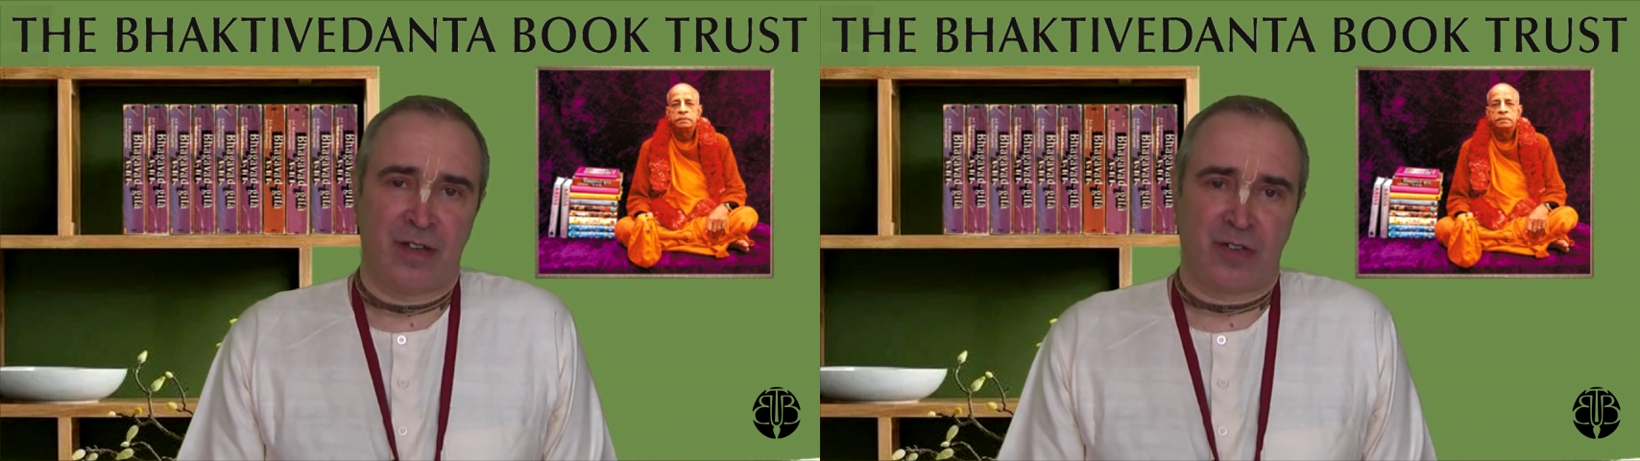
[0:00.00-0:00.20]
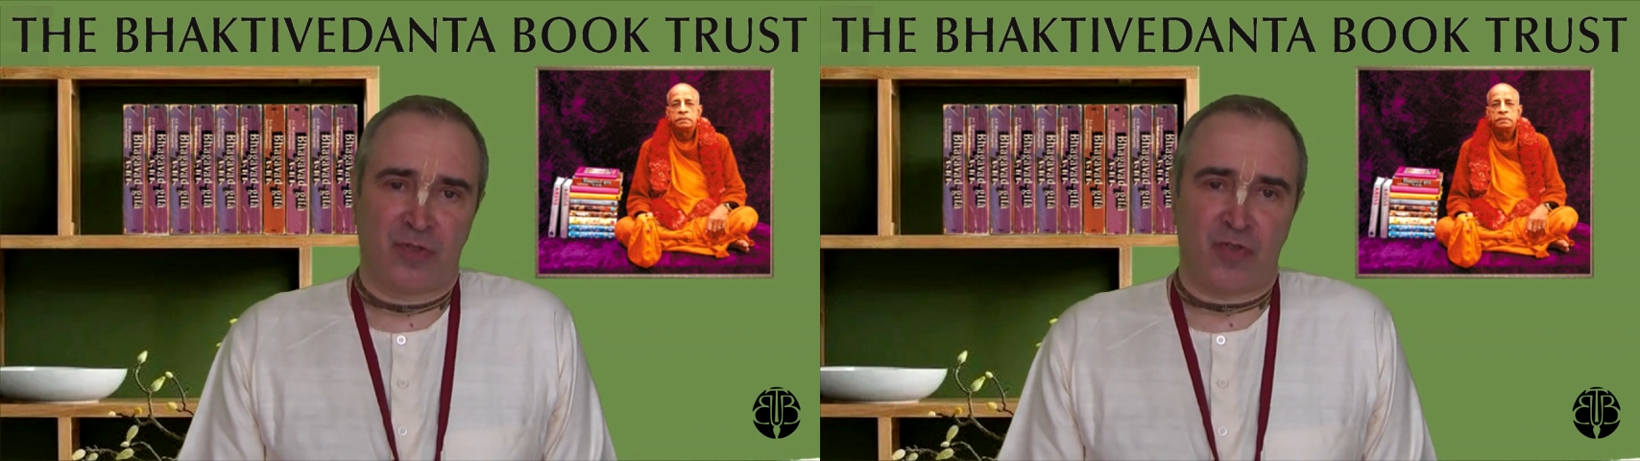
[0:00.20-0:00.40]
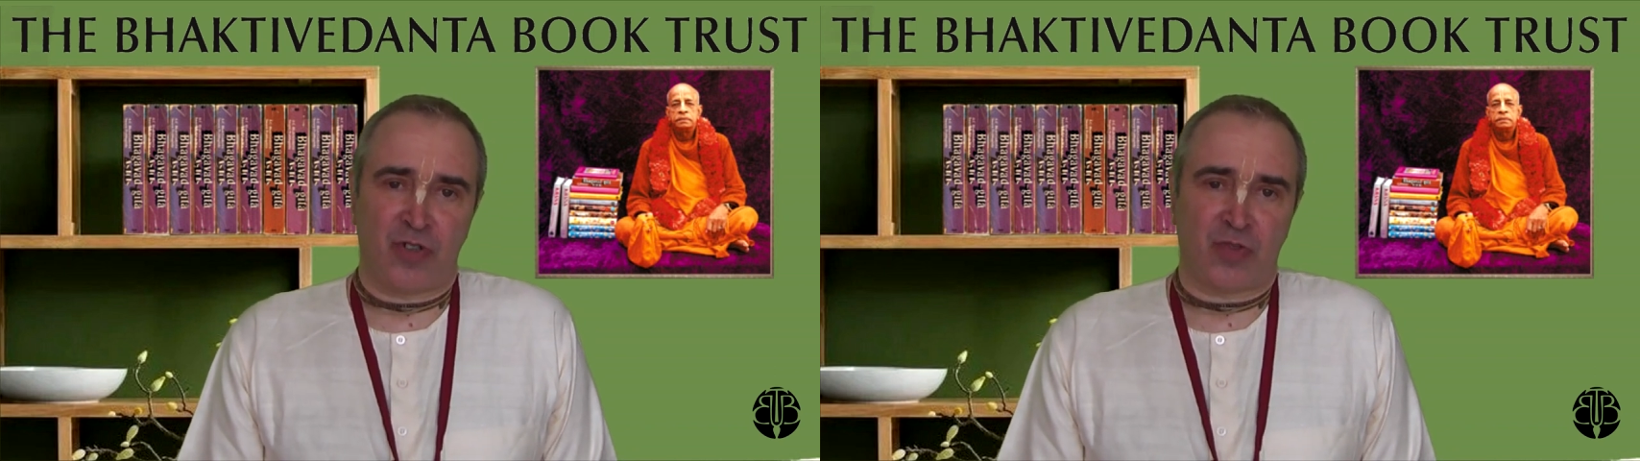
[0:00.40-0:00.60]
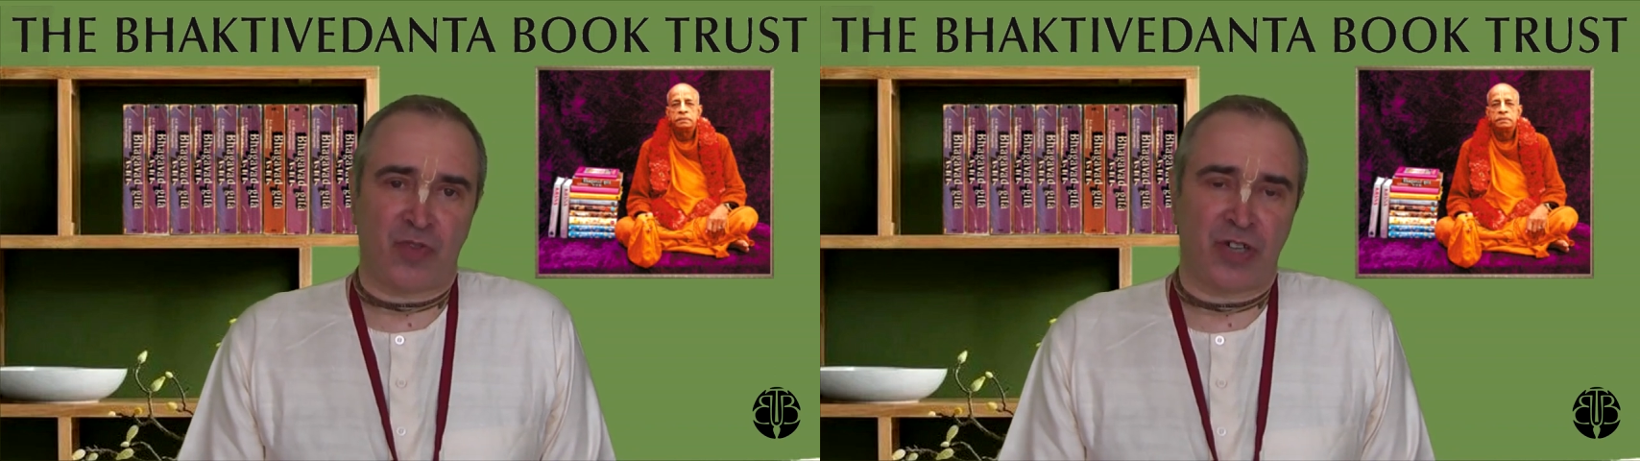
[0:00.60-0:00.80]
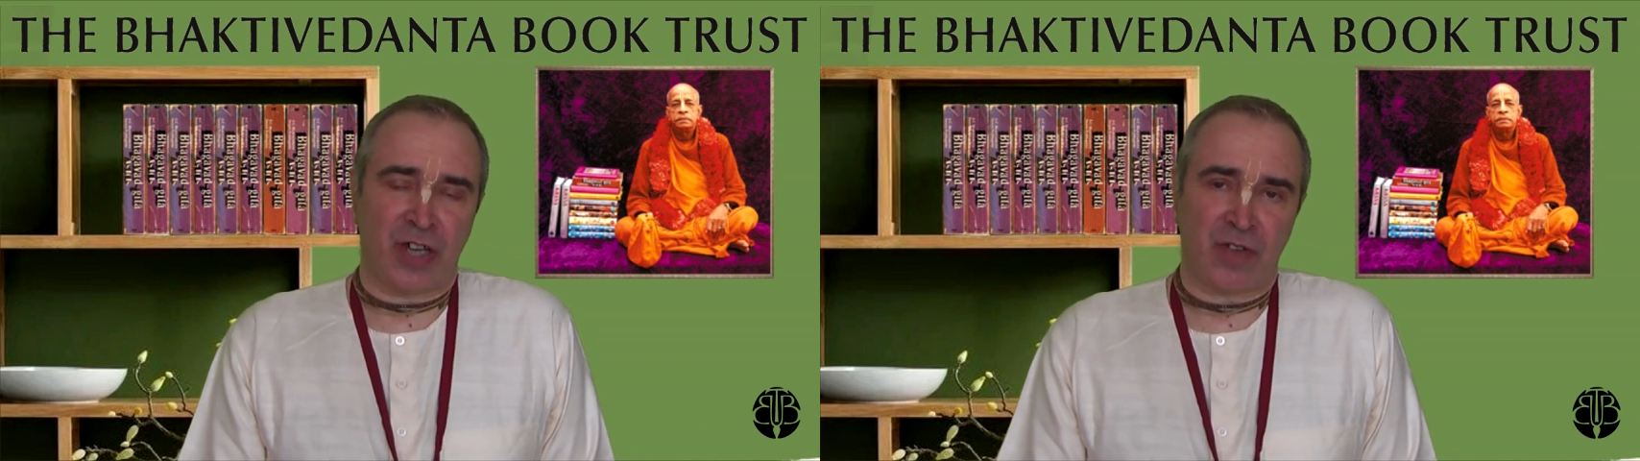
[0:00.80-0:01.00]
Кто хочет
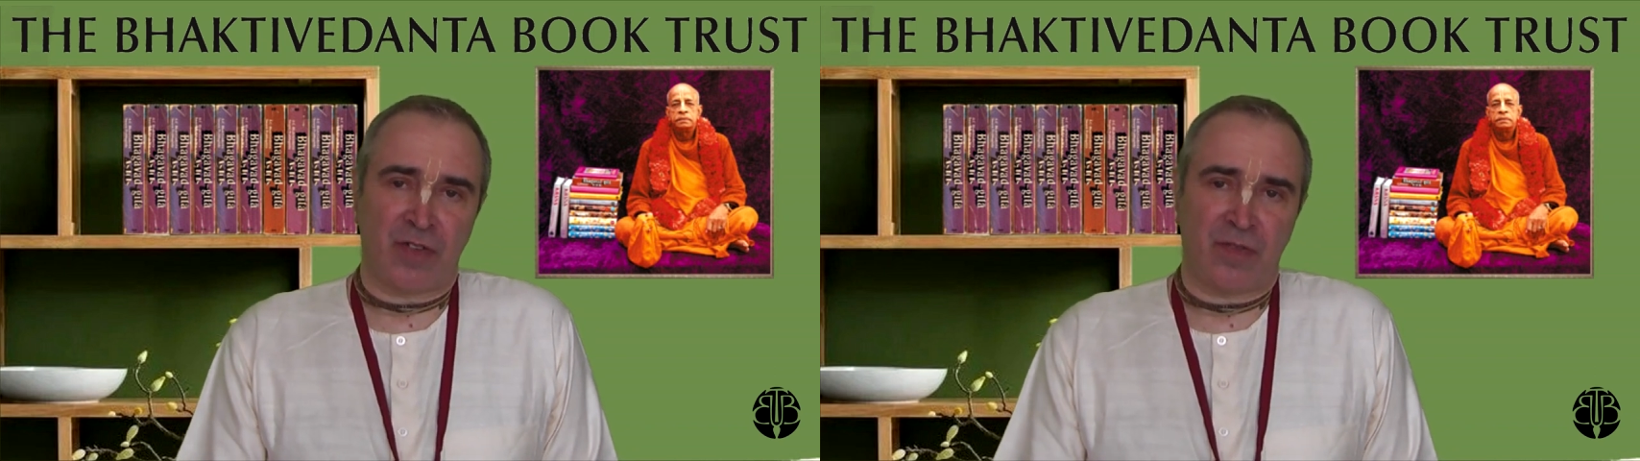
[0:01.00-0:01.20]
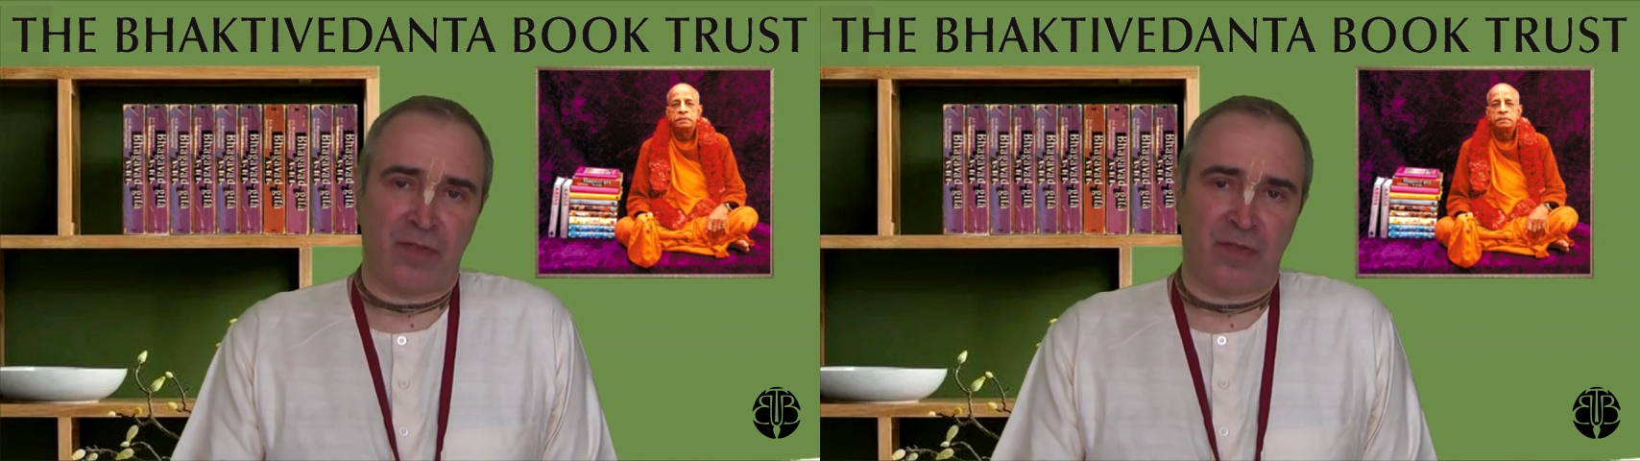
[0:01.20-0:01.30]
участвовать